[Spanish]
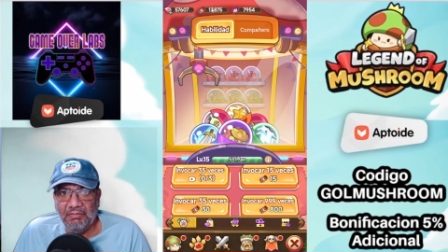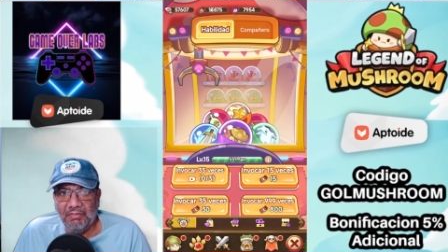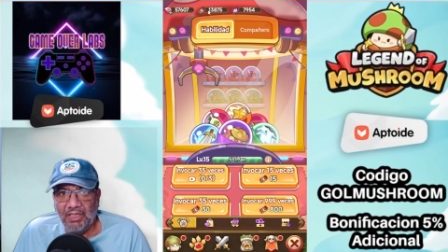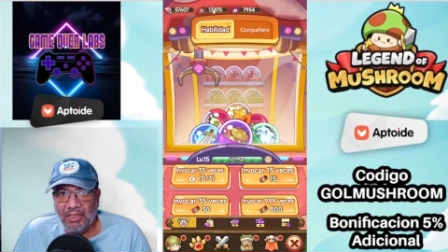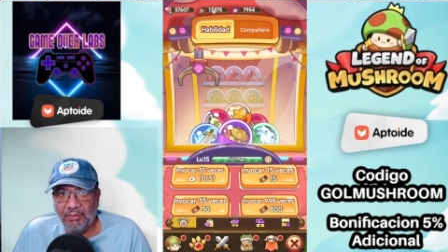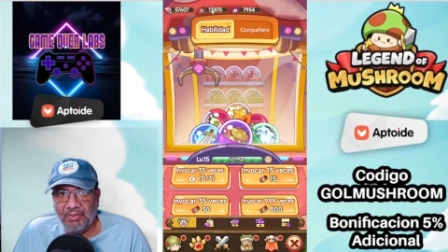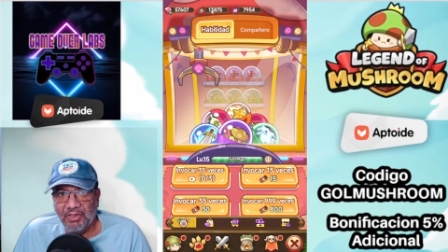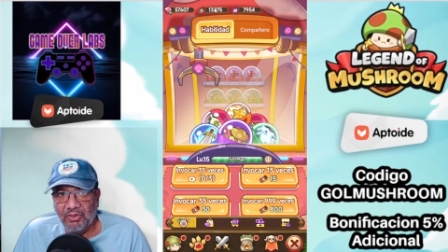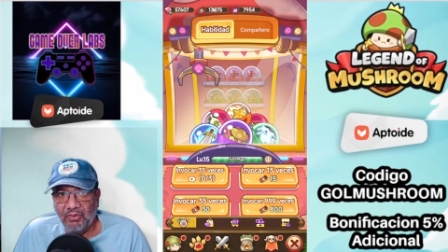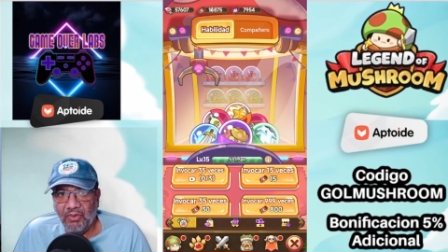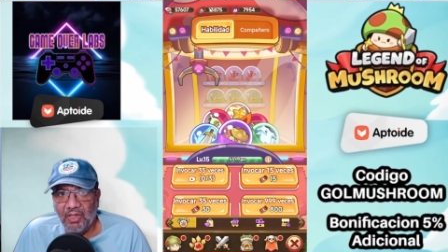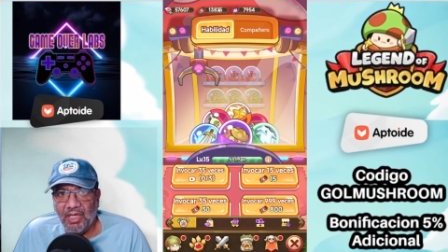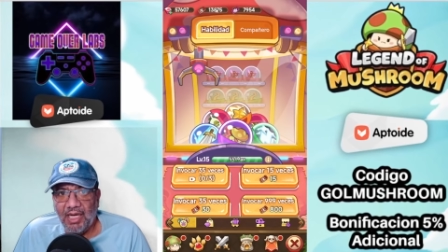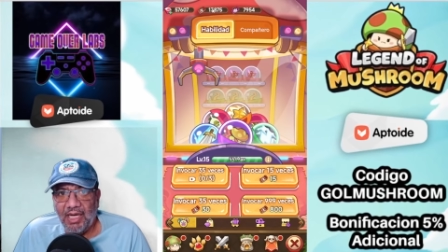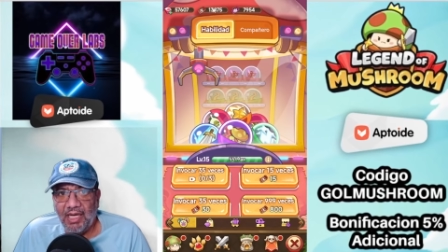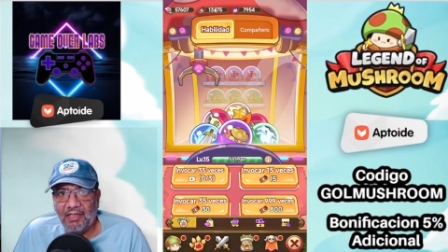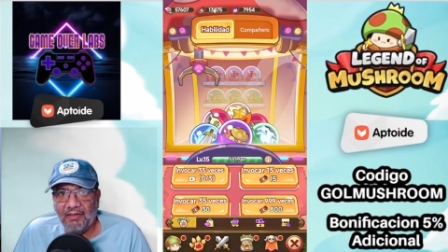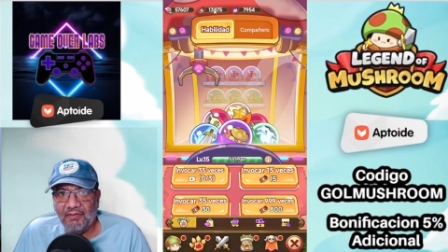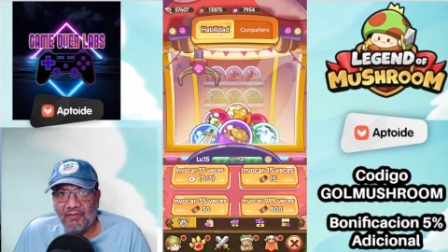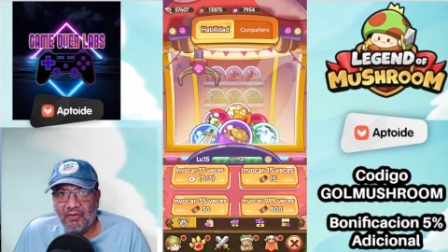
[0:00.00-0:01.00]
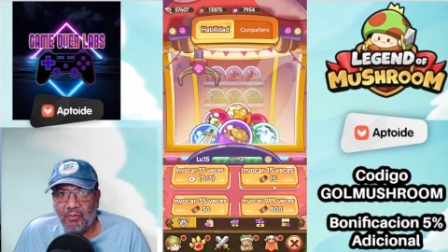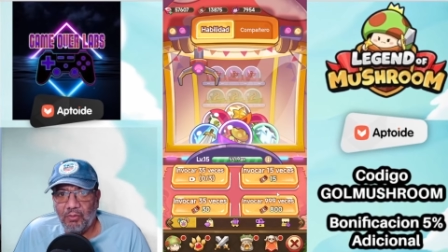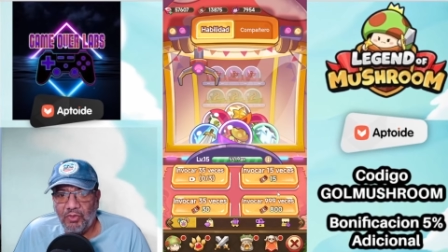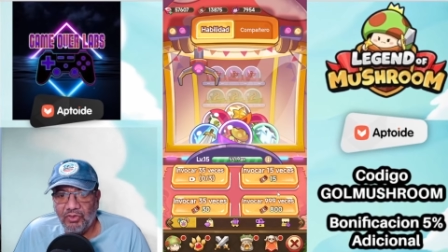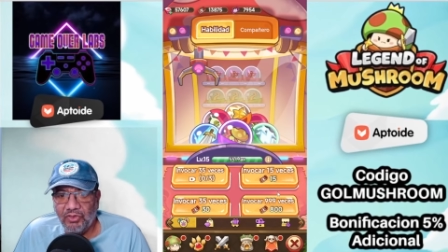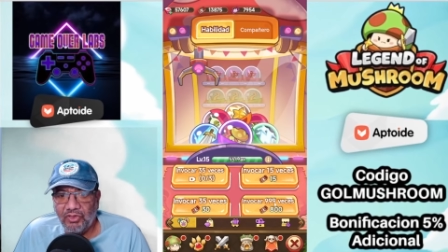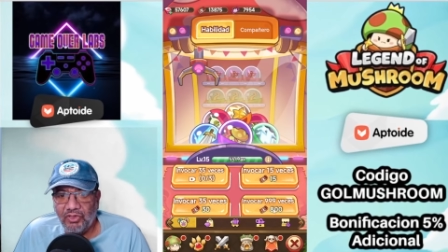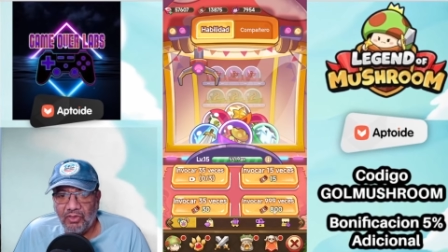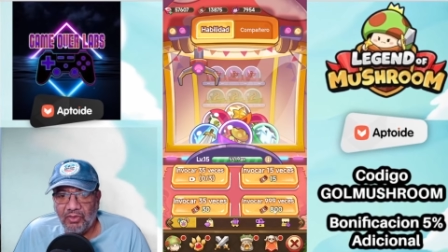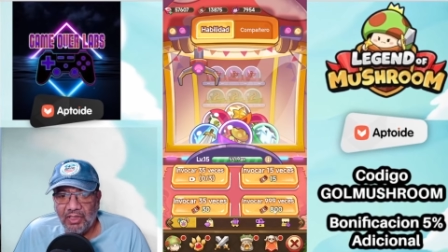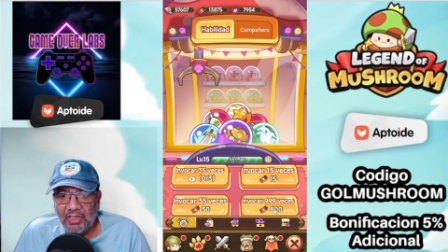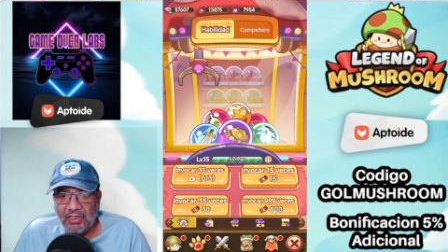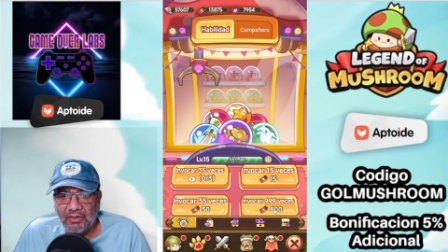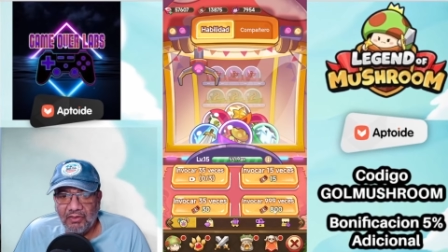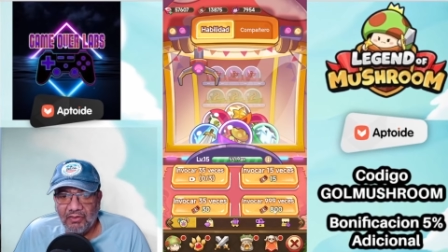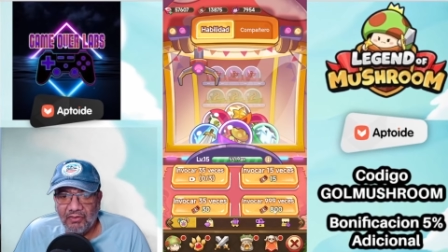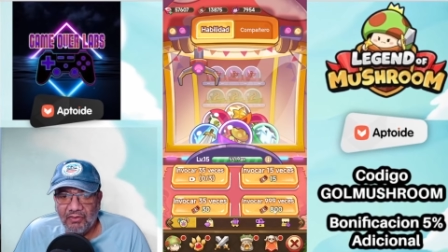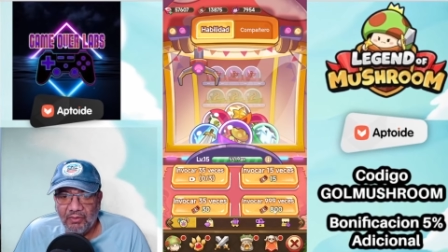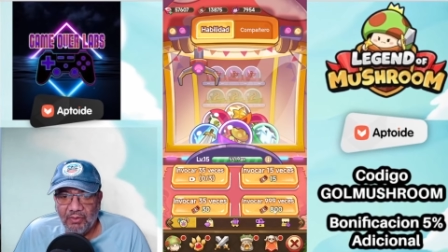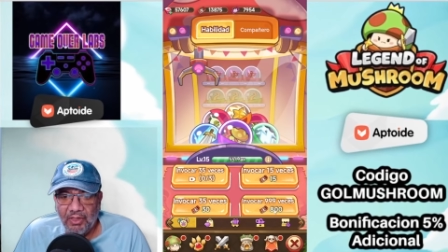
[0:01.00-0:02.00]
Y me tuve que lanzar un montón.
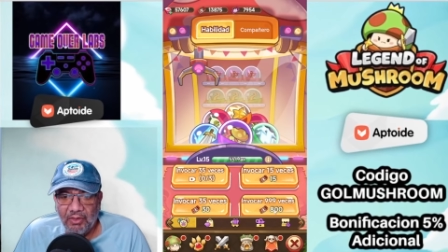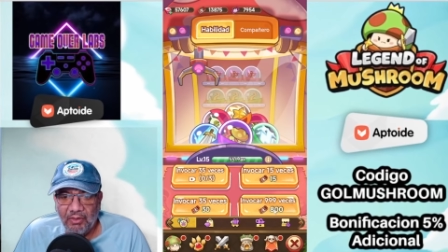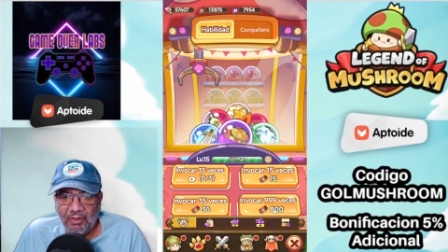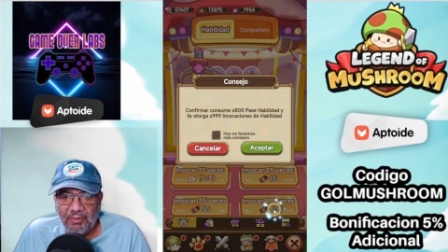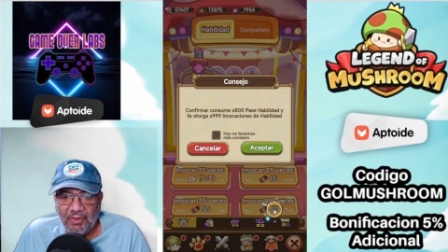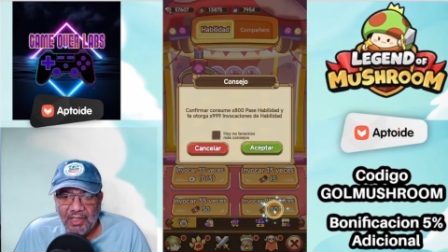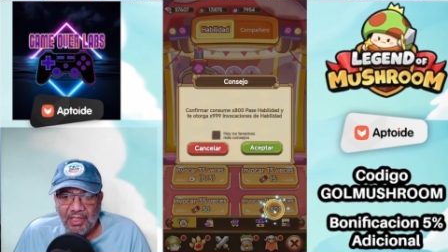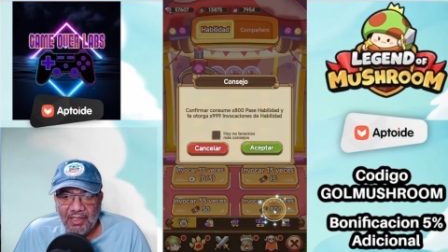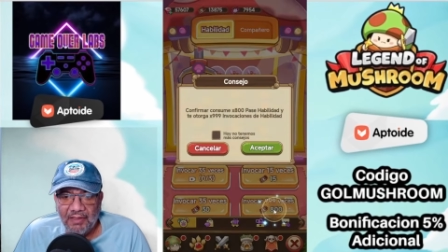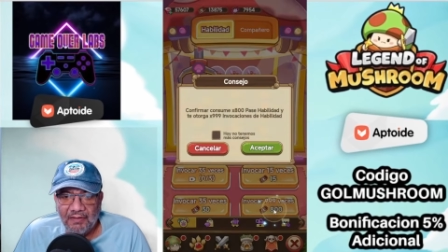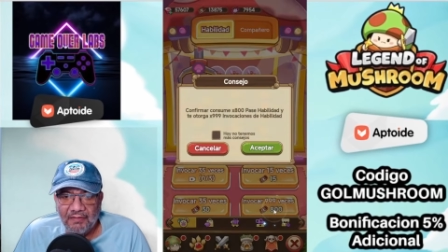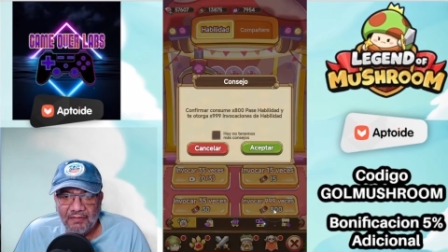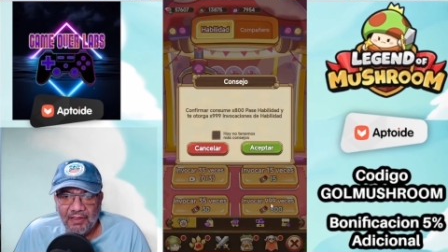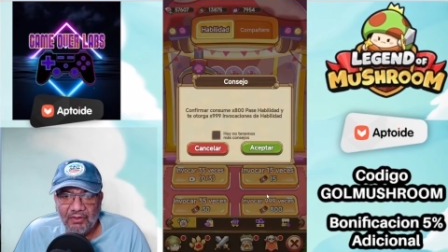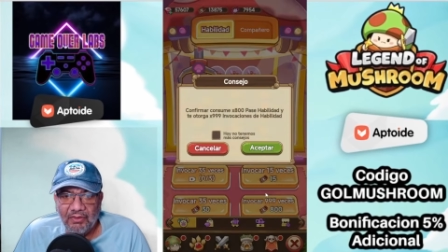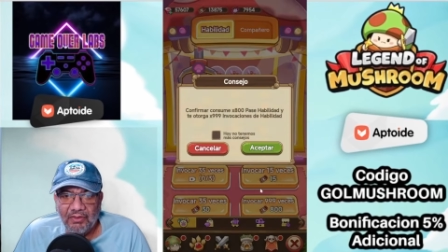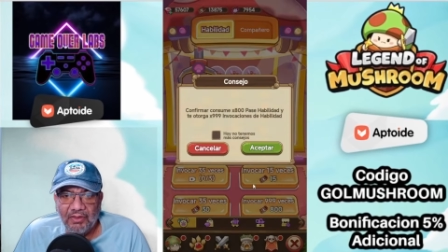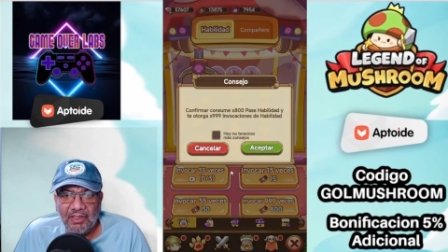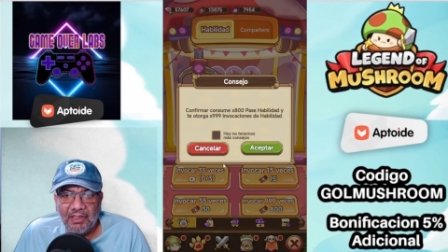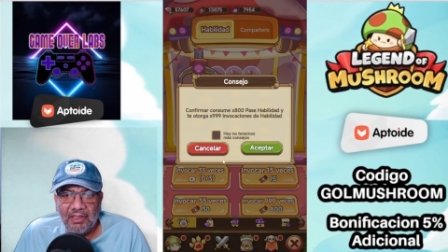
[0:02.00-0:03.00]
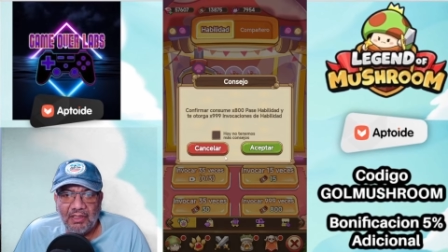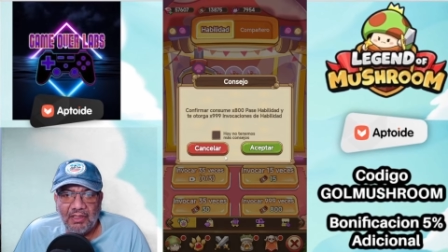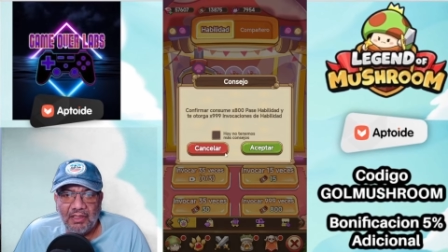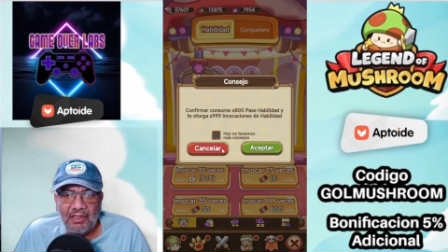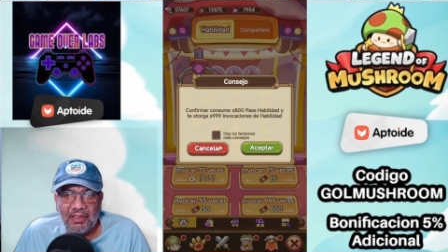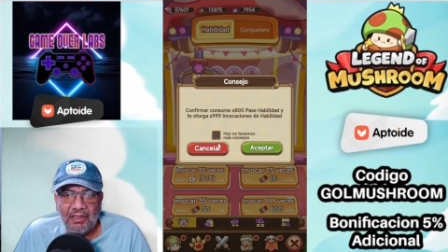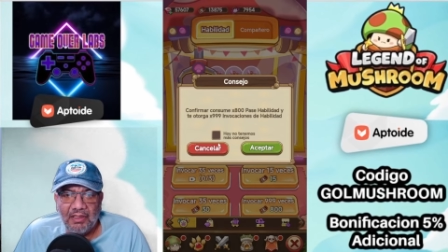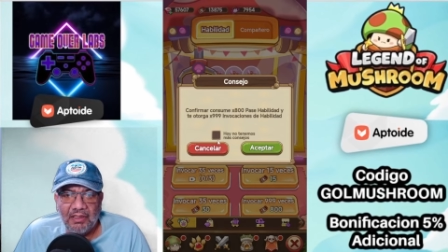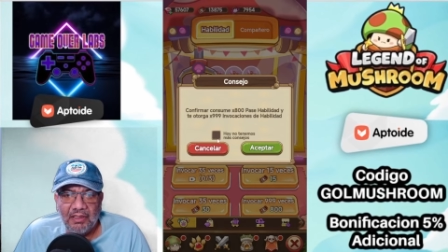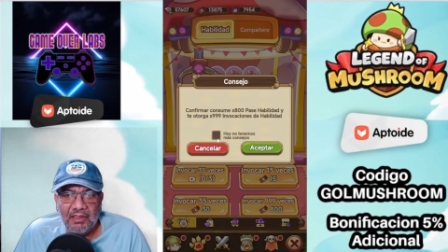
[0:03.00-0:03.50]
Entonces, bueno, vamos a lanzarnos aquí